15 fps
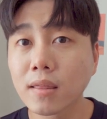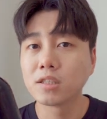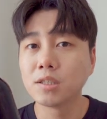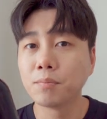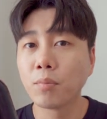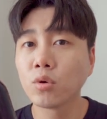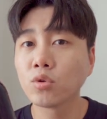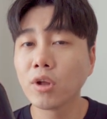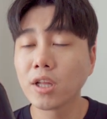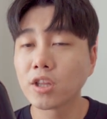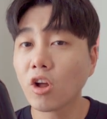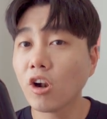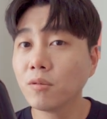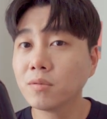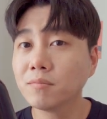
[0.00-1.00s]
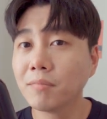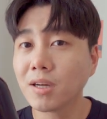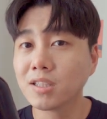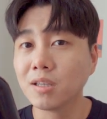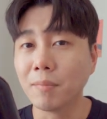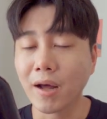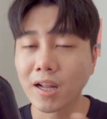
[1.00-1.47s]
그 포도의 떫은
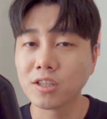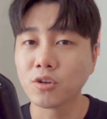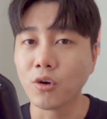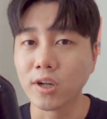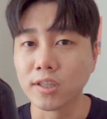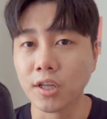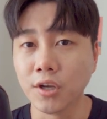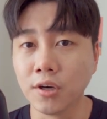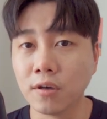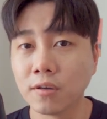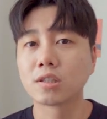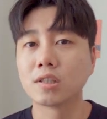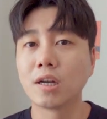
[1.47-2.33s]
맛을 말하는 것 같아요.